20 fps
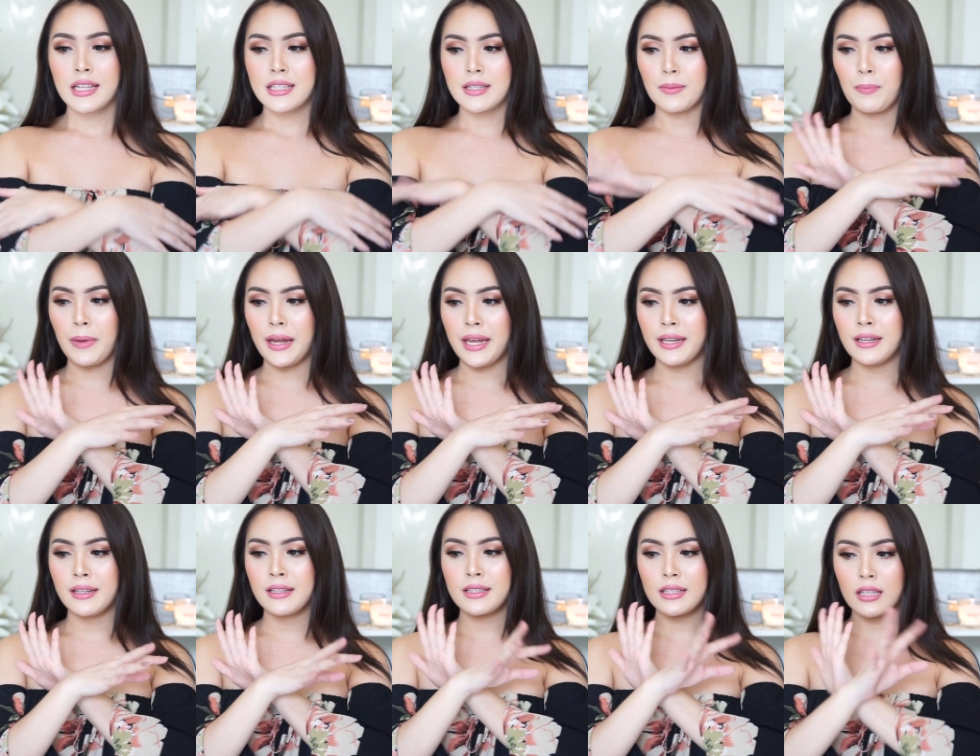จะเป็
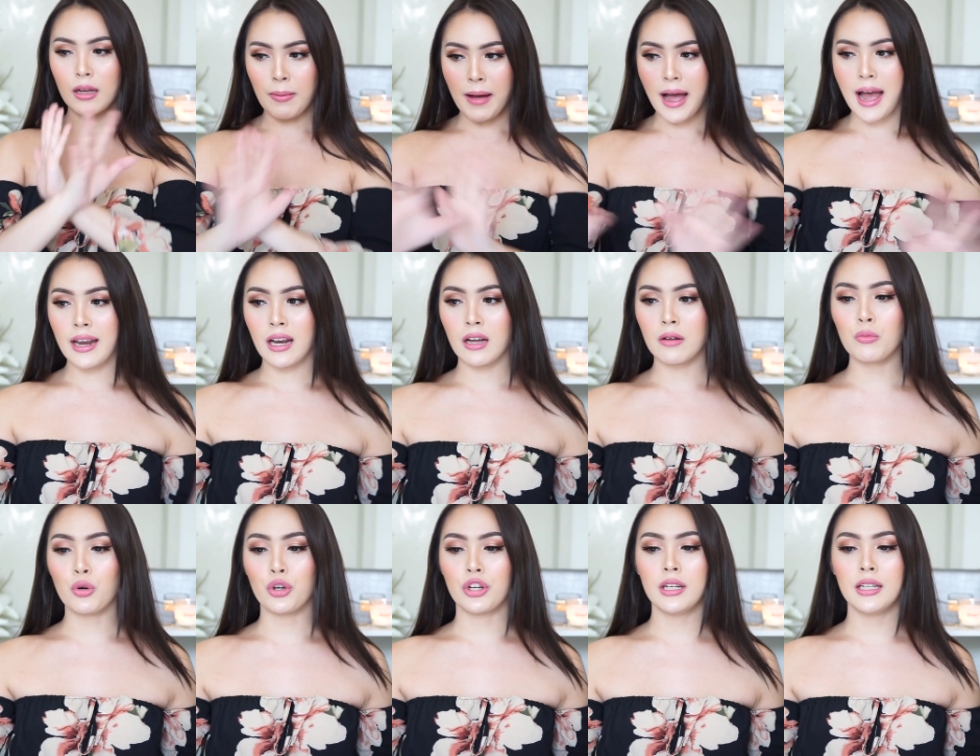นเสื้อผ้าทั้
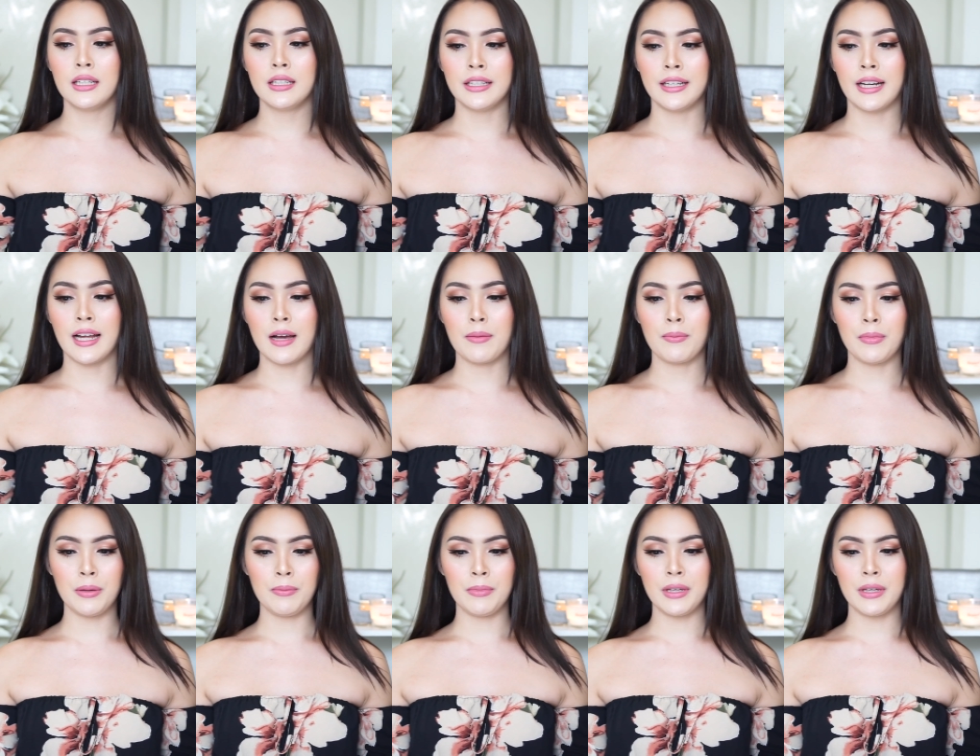งหมดเลยนะคะไม่